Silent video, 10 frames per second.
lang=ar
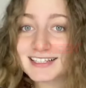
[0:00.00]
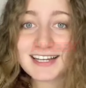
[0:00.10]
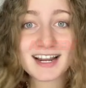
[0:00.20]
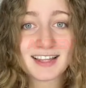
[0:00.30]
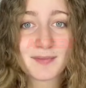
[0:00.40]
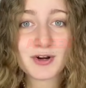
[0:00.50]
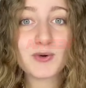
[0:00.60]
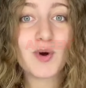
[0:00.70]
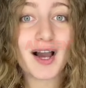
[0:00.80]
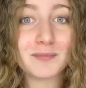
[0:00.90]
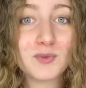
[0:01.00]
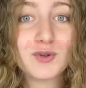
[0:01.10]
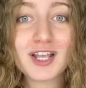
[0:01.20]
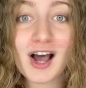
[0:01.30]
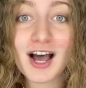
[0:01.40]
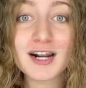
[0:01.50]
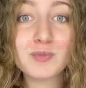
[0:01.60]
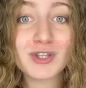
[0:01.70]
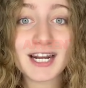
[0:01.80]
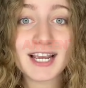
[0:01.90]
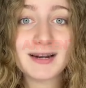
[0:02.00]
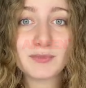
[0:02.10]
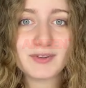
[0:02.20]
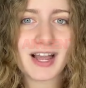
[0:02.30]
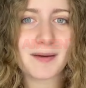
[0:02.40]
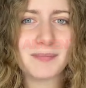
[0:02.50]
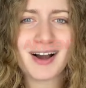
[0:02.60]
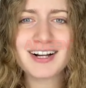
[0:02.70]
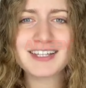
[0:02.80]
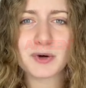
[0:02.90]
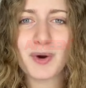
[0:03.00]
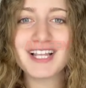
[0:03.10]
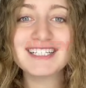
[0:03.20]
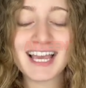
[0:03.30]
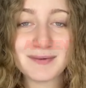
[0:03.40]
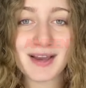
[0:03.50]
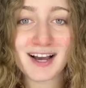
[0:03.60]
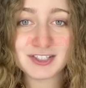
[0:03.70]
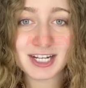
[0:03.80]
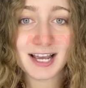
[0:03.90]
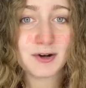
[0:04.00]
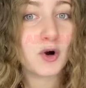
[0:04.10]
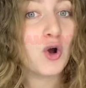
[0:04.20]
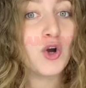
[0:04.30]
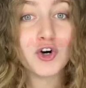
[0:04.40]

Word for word: كثير اعتبروا انه عموتا هرب وترك المنتخب باكثر وقت كان بحاجة لإله